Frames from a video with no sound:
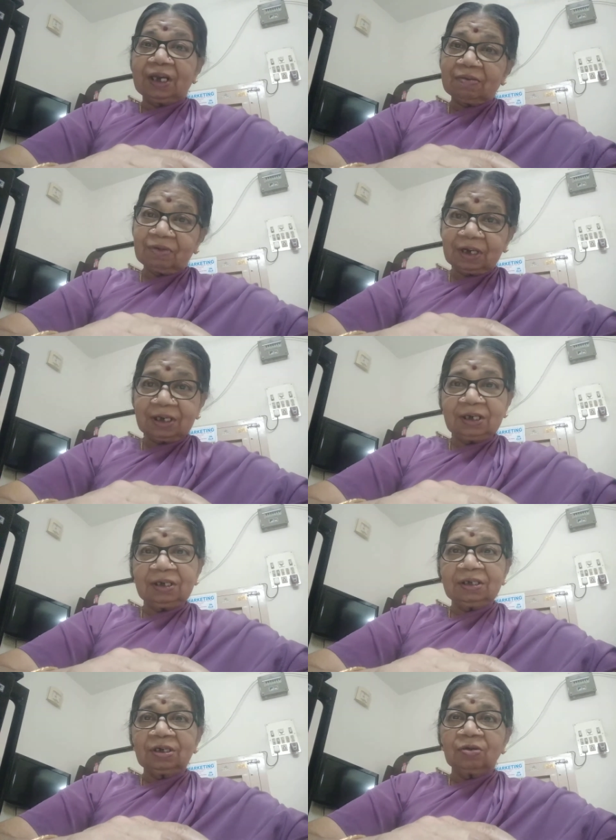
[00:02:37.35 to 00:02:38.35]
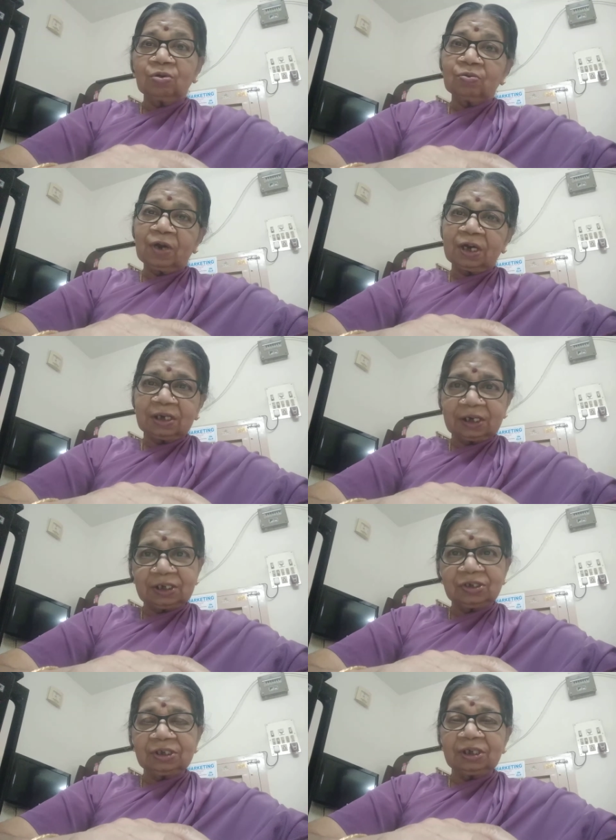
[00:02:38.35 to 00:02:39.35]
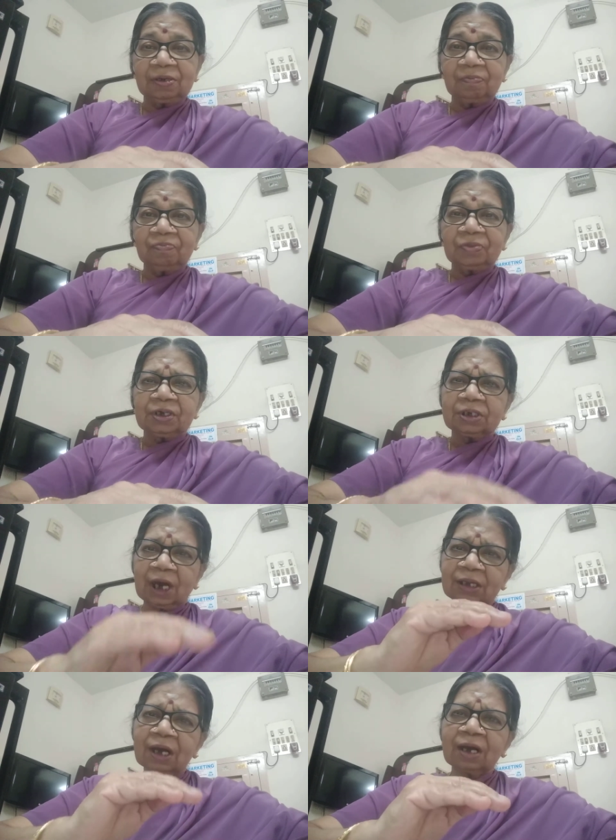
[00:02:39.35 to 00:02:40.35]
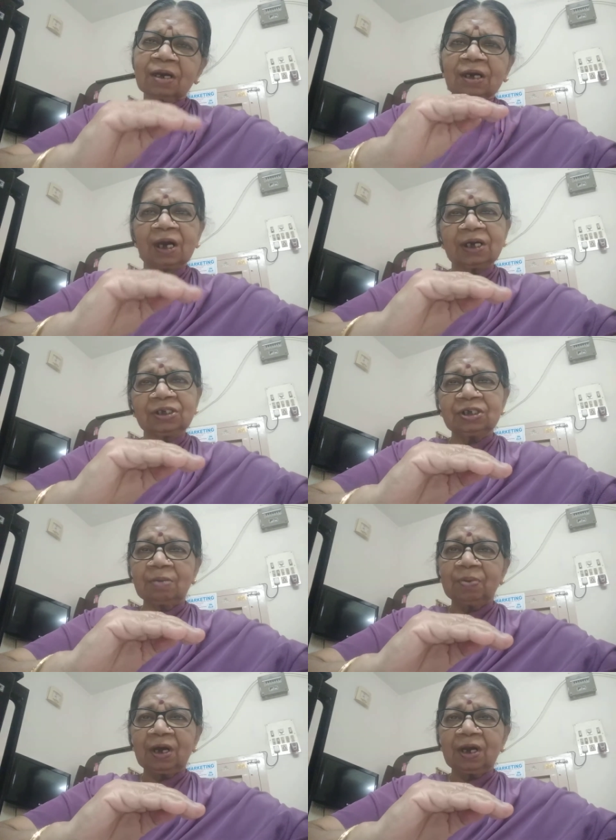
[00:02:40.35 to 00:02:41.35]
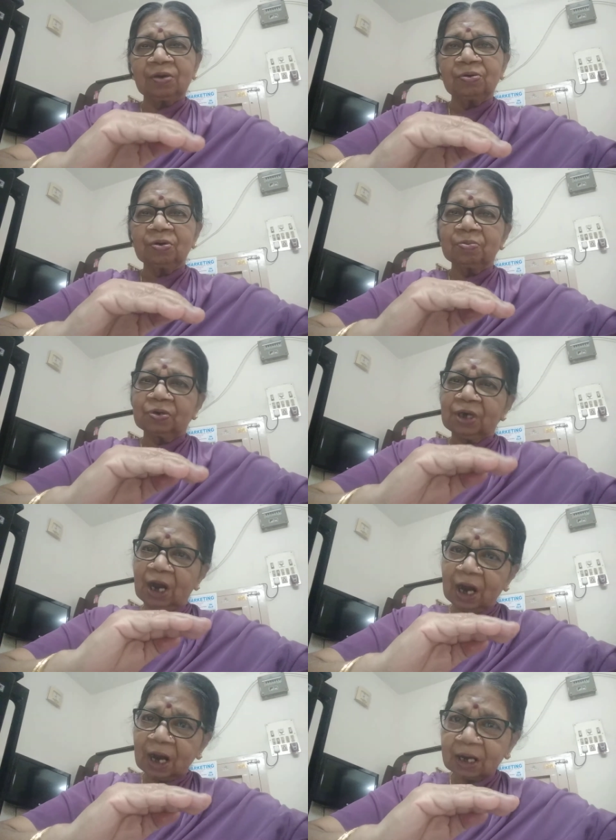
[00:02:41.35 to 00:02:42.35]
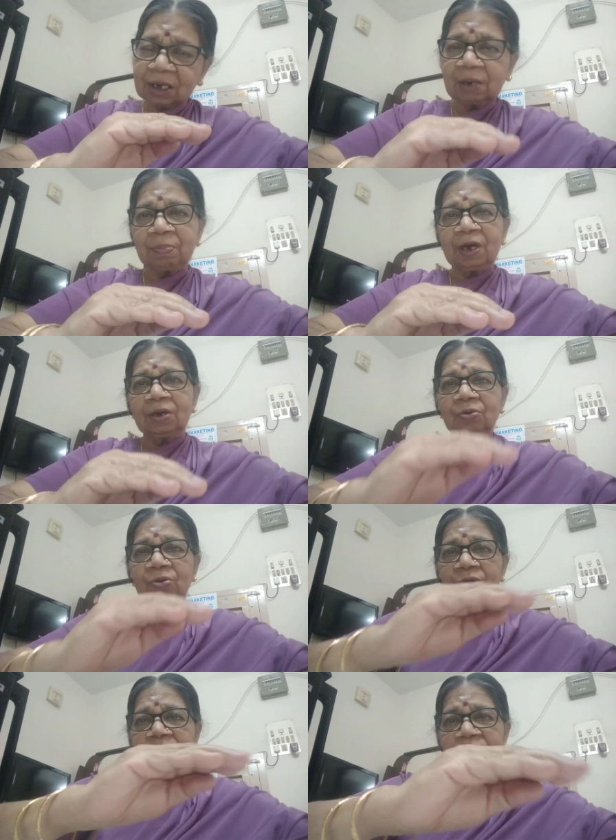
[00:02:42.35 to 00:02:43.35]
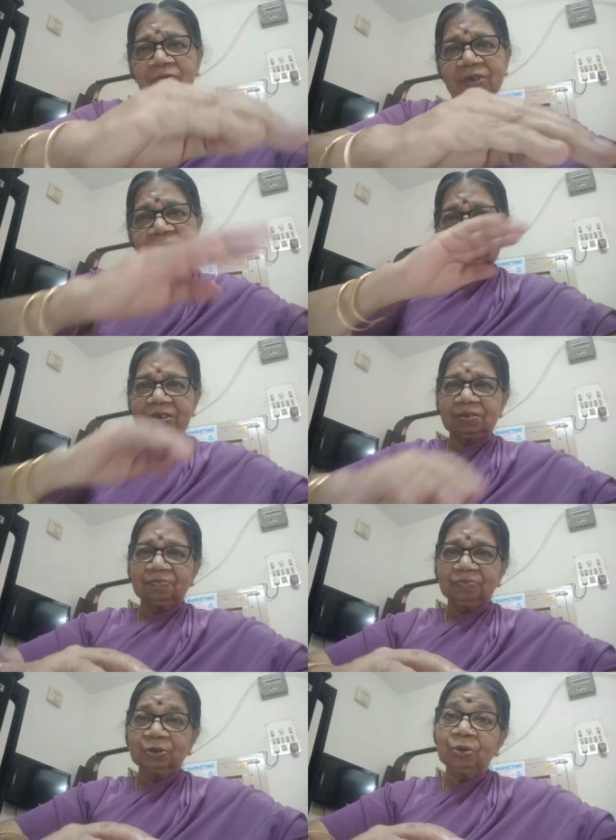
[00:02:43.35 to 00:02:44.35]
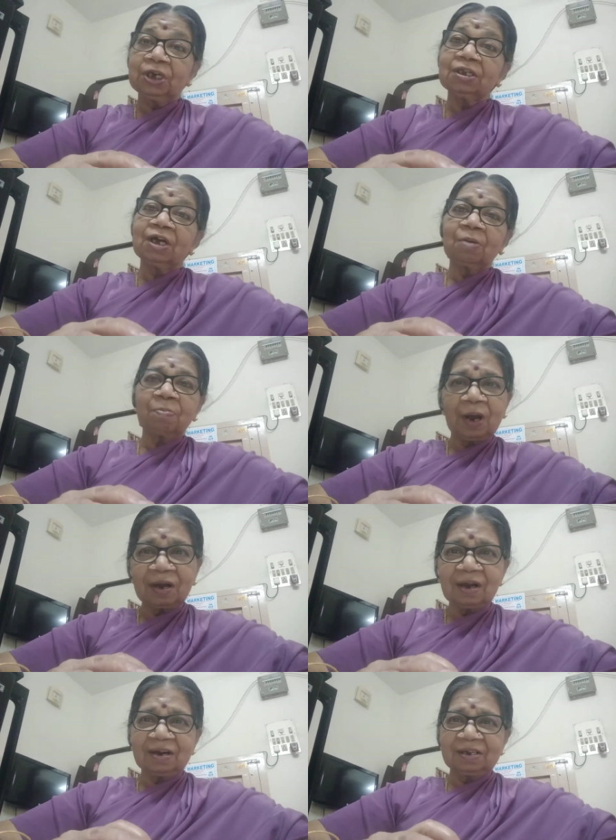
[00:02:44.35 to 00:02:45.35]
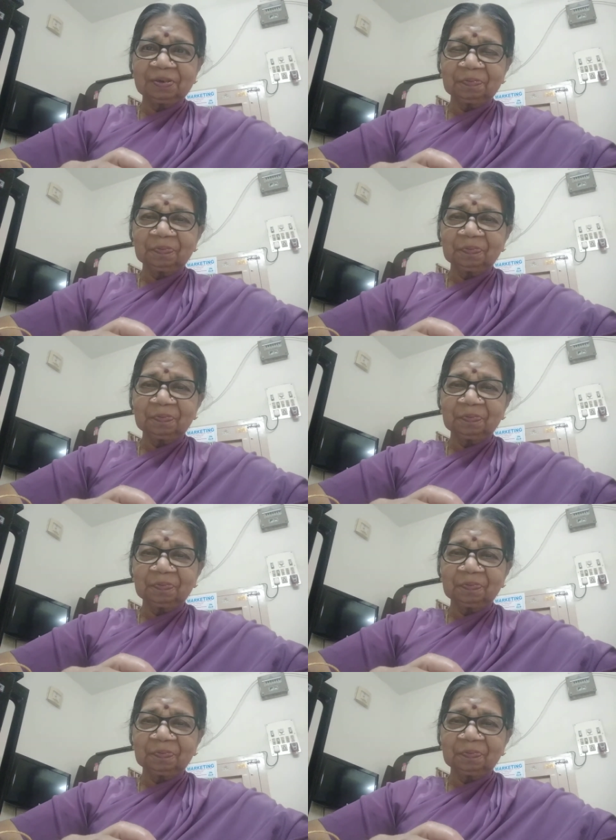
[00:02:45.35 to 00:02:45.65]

இவர் ஒரு வாரம் கழித்து சாதாரண காய்ச்சின பாலை கொண்டு போய் ஆறுன பாலை கொண்டு போய் வச்சார் குடிக்குதான்னு பார்க்கலான்னு